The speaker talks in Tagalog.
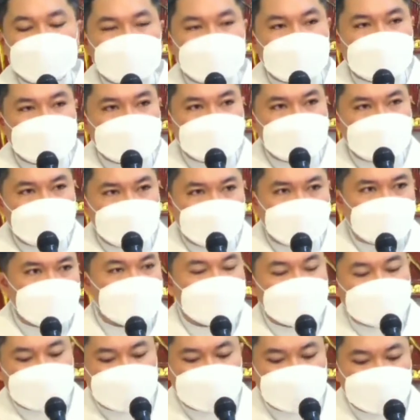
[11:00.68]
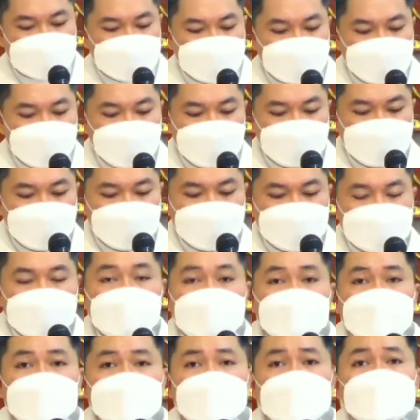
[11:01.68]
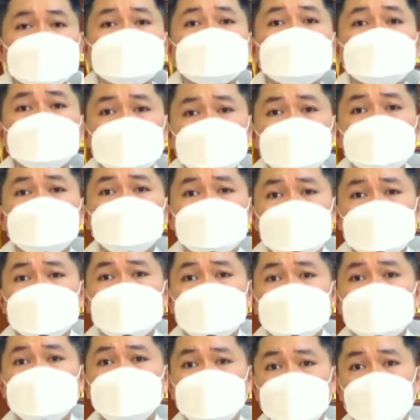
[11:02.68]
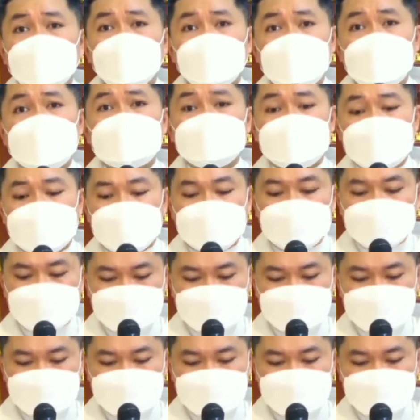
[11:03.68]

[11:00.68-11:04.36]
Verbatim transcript: ng Diyos. At ito yung naging bunga niya.